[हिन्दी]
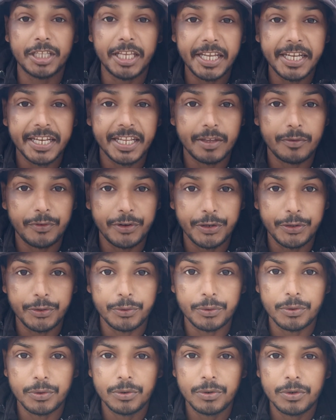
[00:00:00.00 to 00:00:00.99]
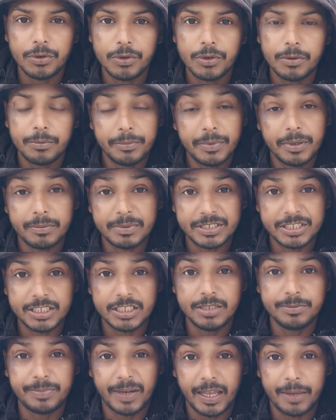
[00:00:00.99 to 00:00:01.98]
देख रहे हैं वीडियो मेरे
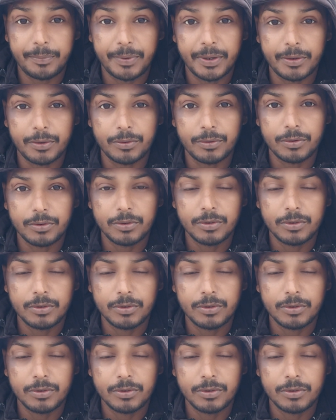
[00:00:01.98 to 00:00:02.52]
मसीही भाई बहनों